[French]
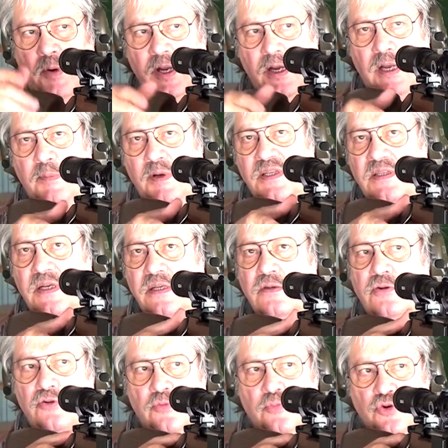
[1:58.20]
après, là-bas, ça
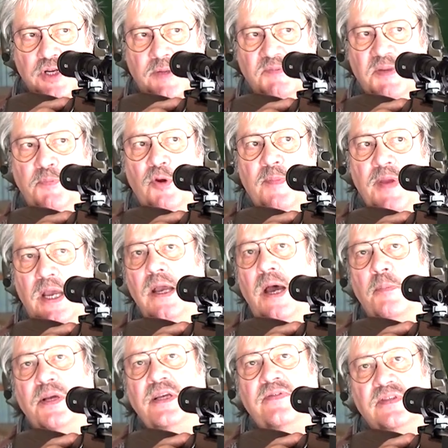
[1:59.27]
risque de bouger un petit peu, mais
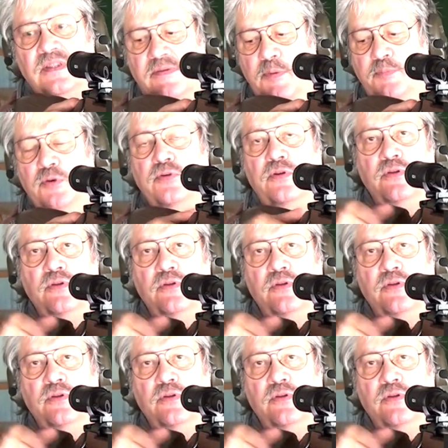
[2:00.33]
après, ça va plus